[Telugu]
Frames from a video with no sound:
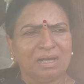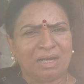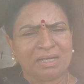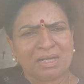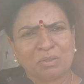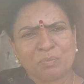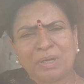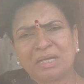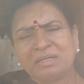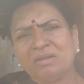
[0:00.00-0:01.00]
ఆనాడు
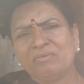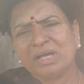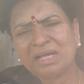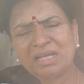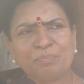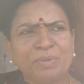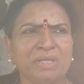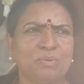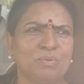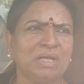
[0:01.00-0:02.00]
పార్టీలు
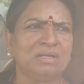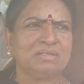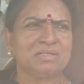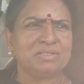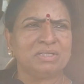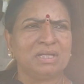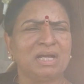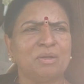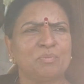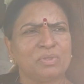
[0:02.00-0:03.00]
వేరైనప్పటికీ కూడా జిల్లా
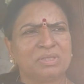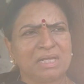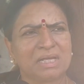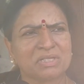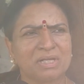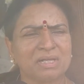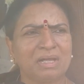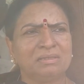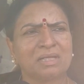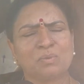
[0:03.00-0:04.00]
అభివృద్ధే లక్ష్యంగా
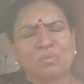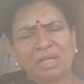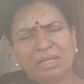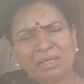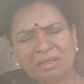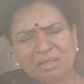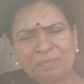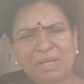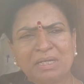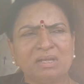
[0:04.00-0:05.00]
అందరం కూడా అన్ని
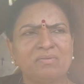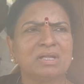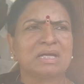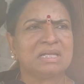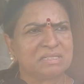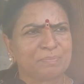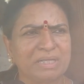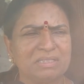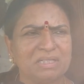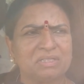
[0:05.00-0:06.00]
పార్టీల వాళ్ళు కలిసి
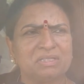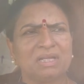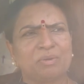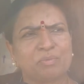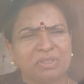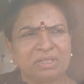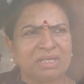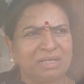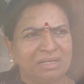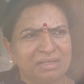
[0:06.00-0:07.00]
పనిచేసి జిల్లా
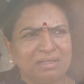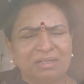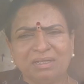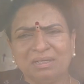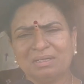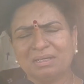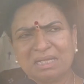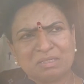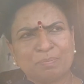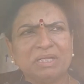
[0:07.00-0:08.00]
అభివృద్ధికి
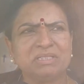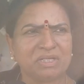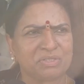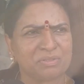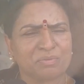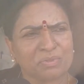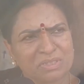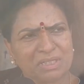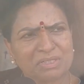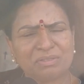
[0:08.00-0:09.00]
కలిసి పనిచేసినాం కృషి
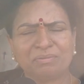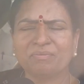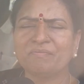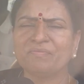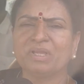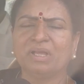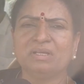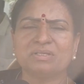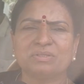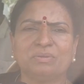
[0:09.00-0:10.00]
చేసినాం
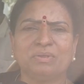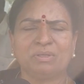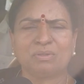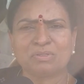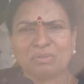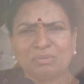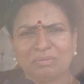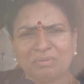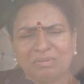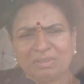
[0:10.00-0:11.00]
సో ఈరోజు
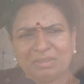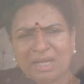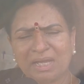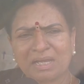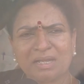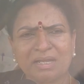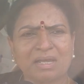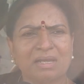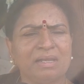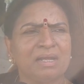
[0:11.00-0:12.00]
దయాకర్
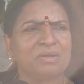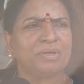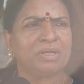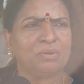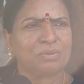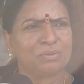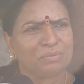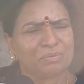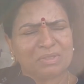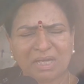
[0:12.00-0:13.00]
గారు లేనటువంటి లోటు
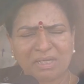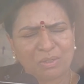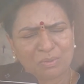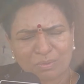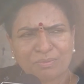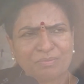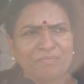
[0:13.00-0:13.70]
తీరని లోటు